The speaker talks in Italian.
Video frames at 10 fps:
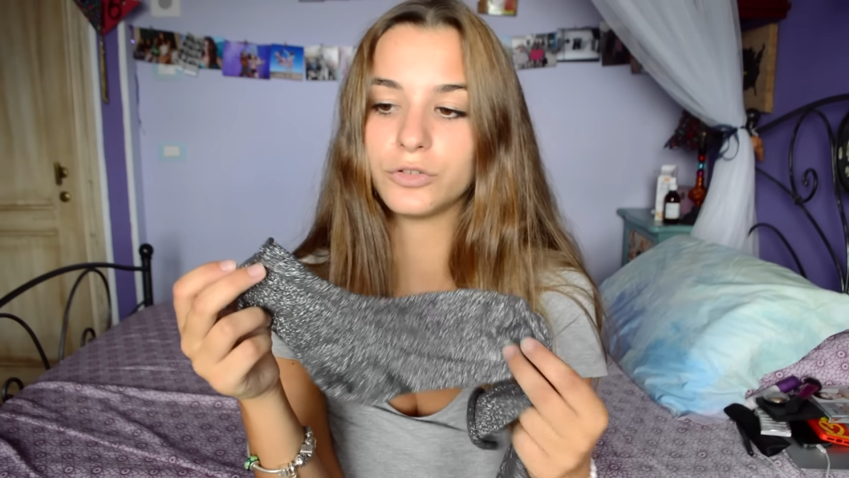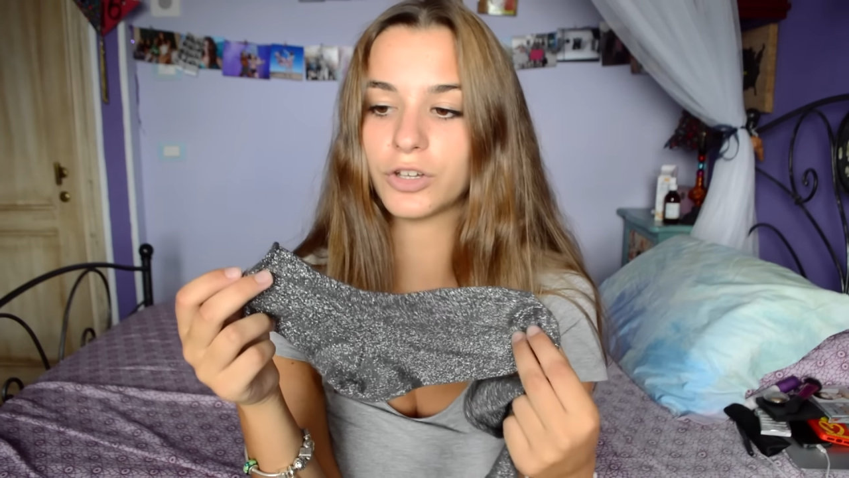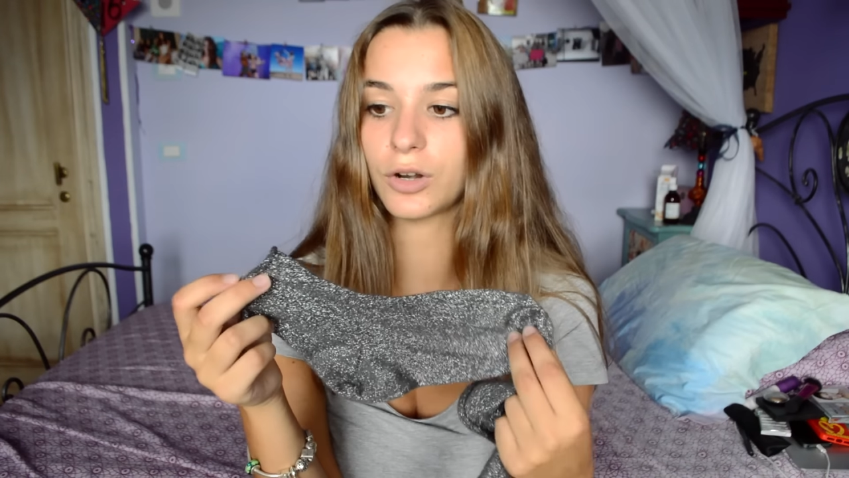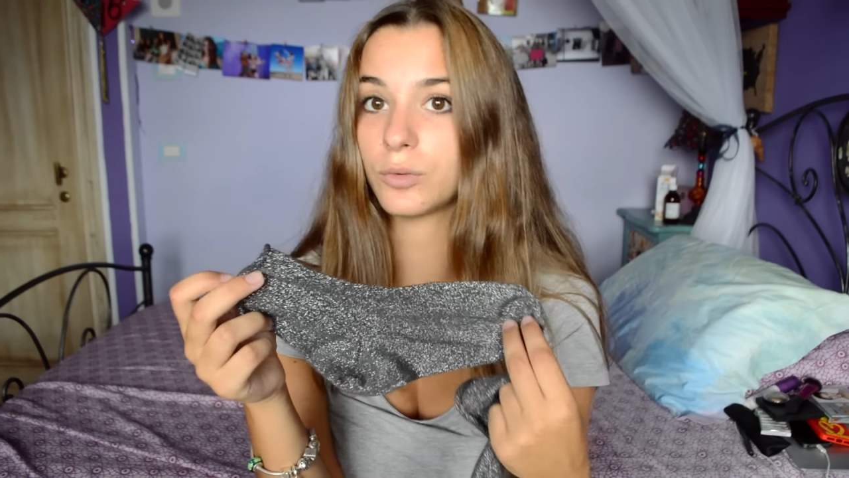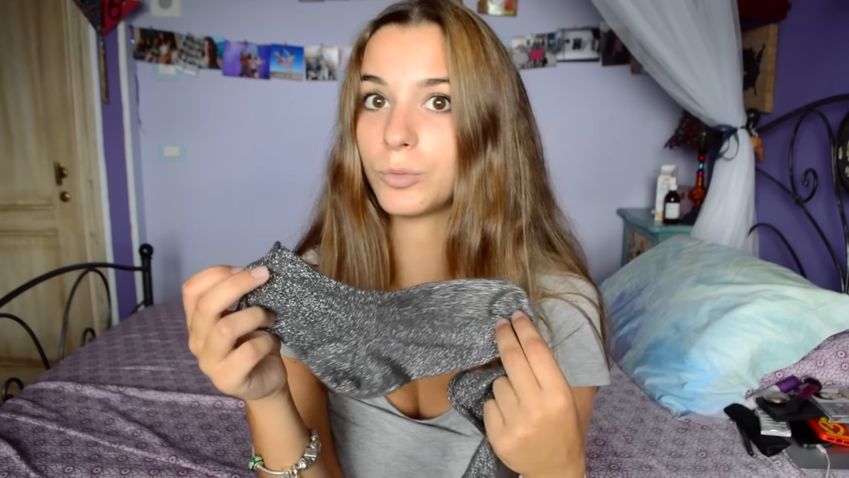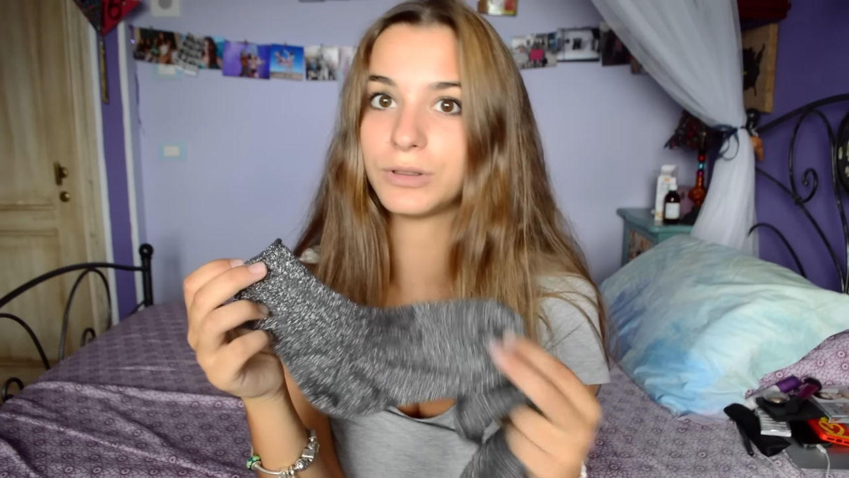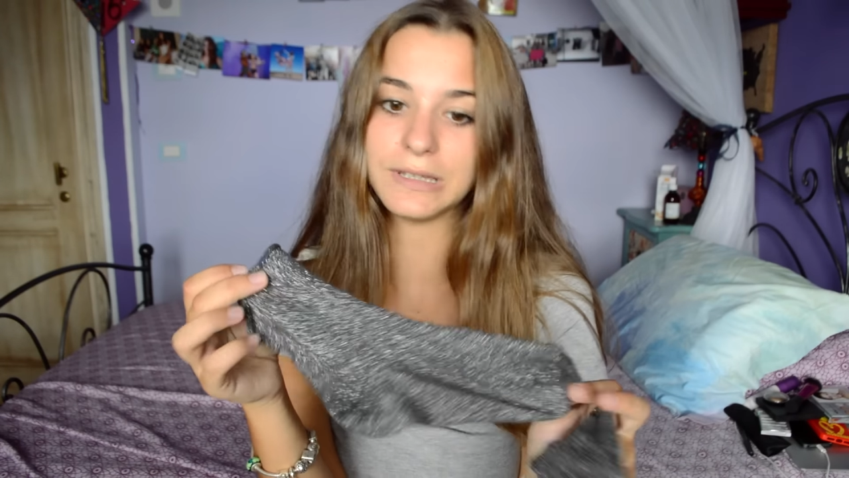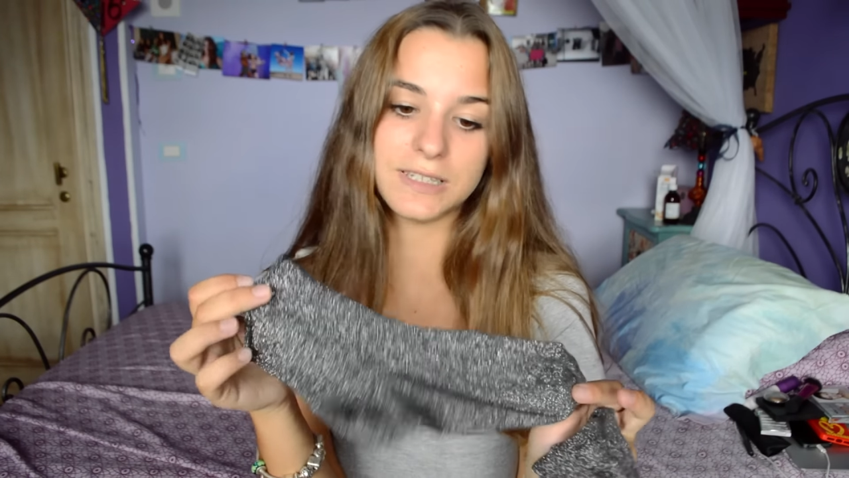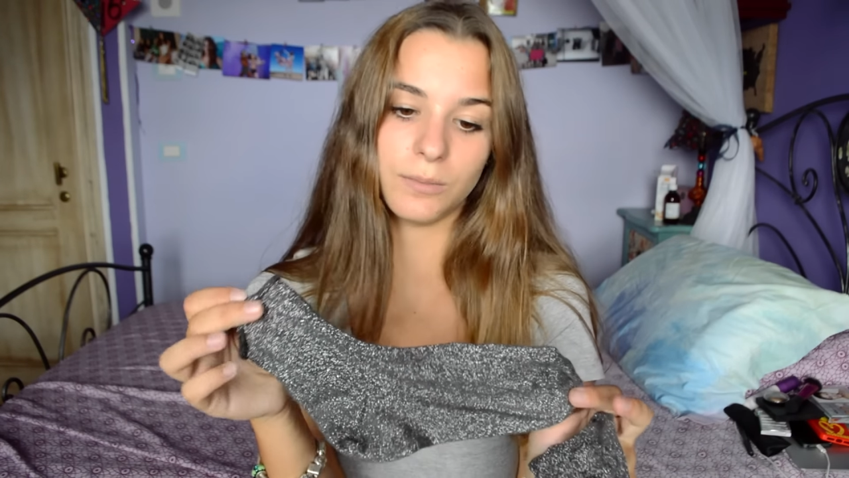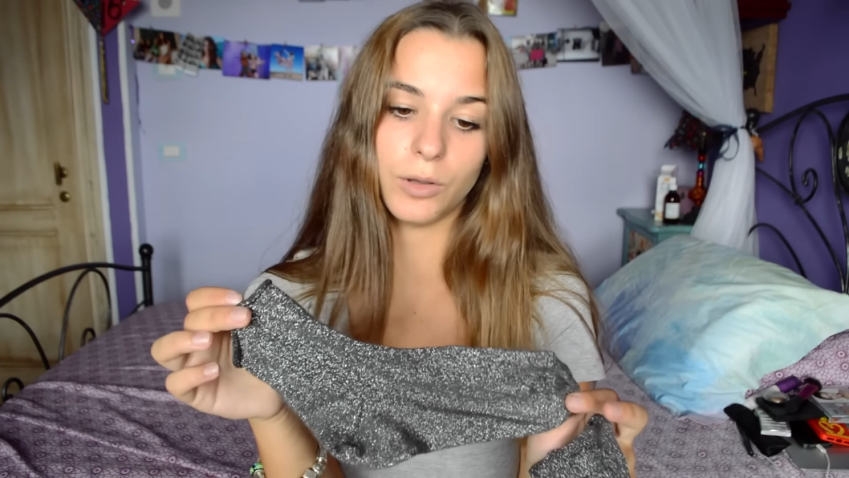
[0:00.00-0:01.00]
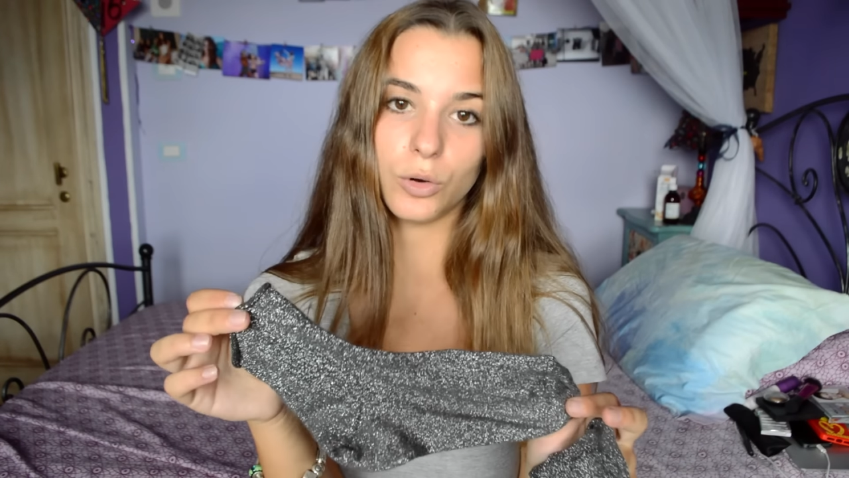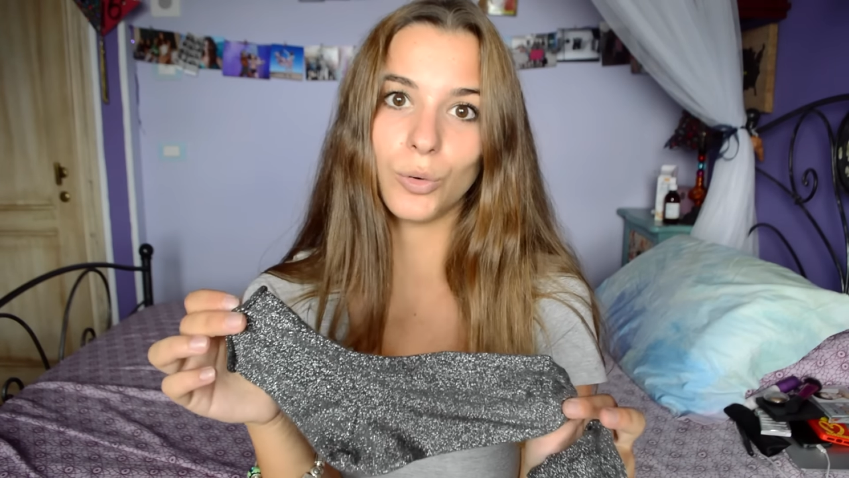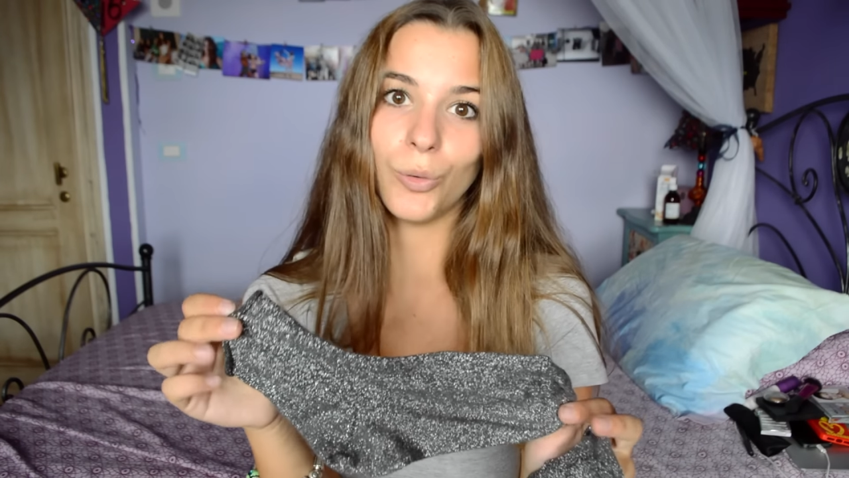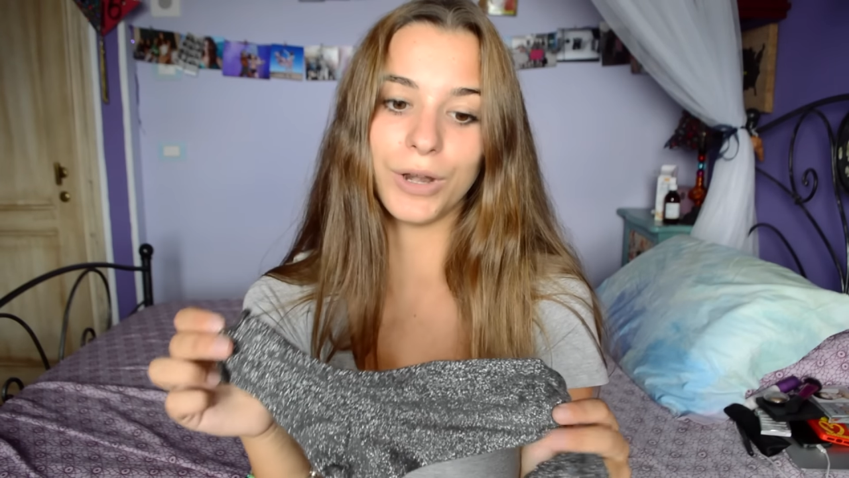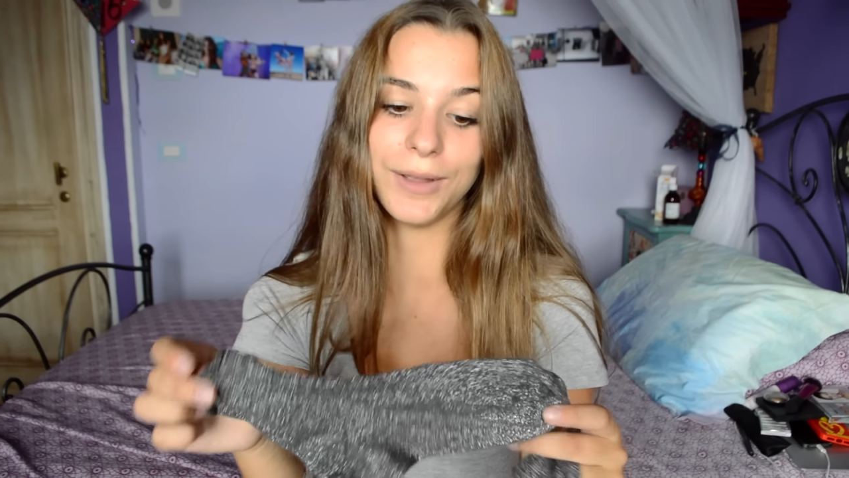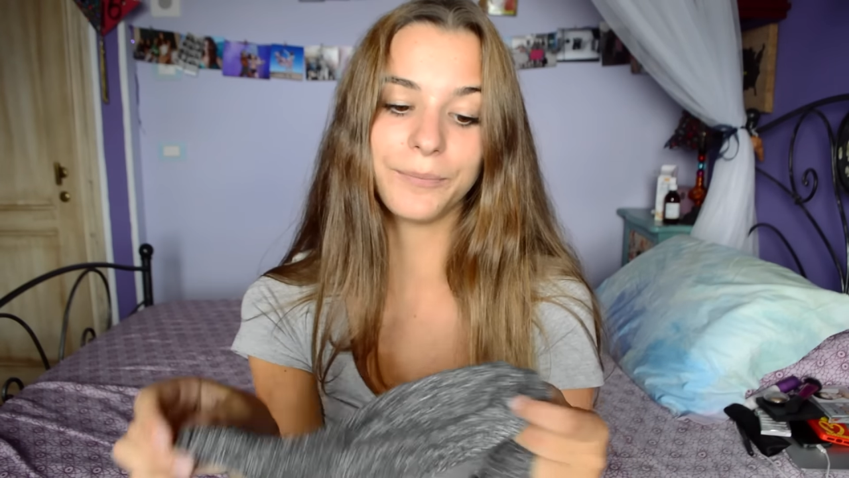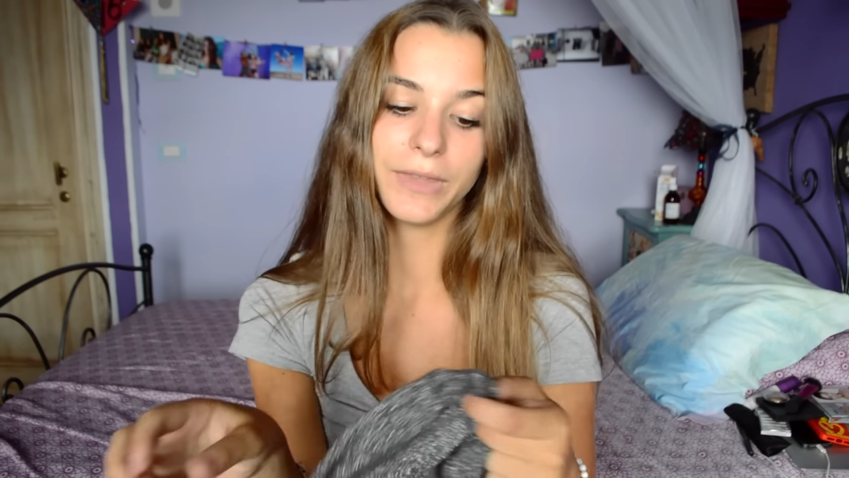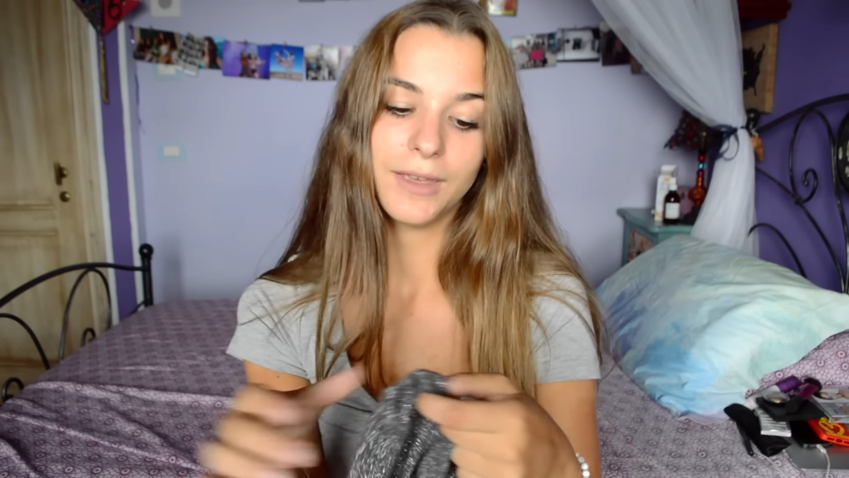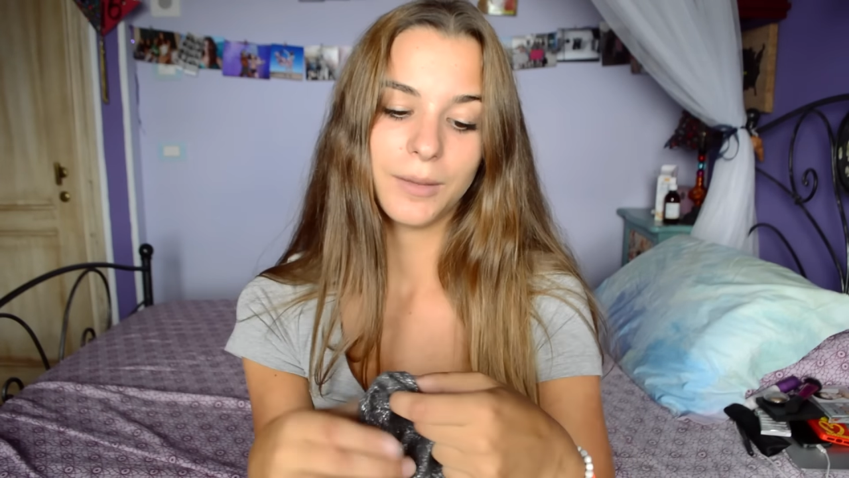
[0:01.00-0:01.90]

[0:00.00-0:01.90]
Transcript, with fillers: c'erano moltissimi colori